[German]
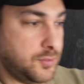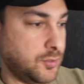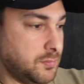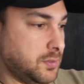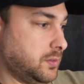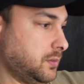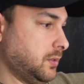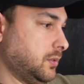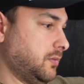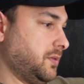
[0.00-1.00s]
zum
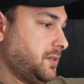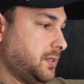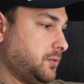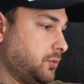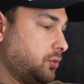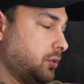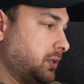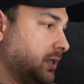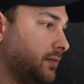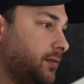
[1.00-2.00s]
Oversize
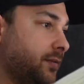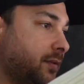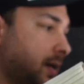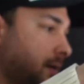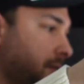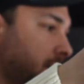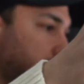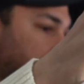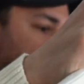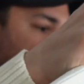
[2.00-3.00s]
T-Shirt in der
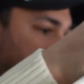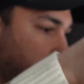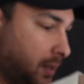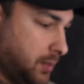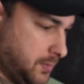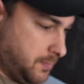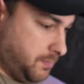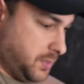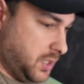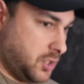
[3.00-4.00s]
Farbe
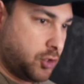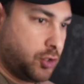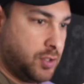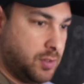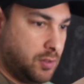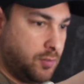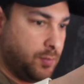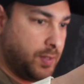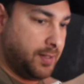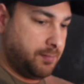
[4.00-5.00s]
Beige,
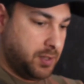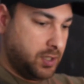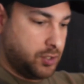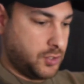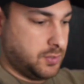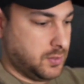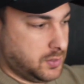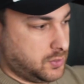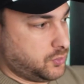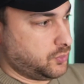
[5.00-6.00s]
Off-White Beige.
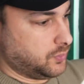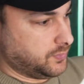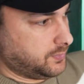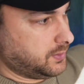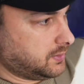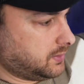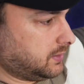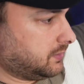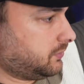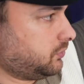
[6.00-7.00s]
So, hier sehen
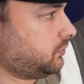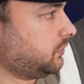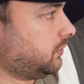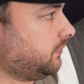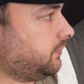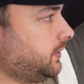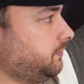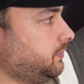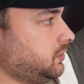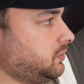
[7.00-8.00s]
wir das T-Shirt
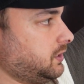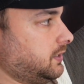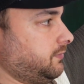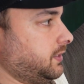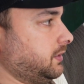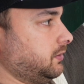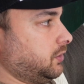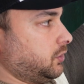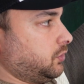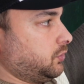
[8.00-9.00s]
Off-White Beige. Hier haben wir ein
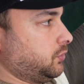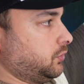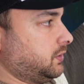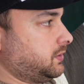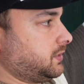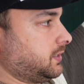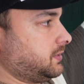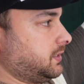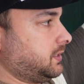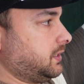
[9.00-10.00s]
grünes
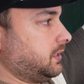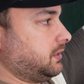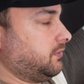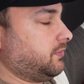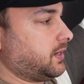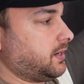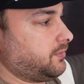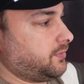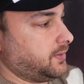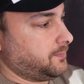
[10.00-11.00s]
Akzent 85.
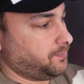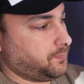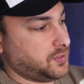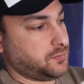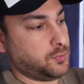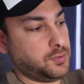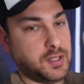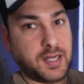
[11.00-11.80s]
Das wurde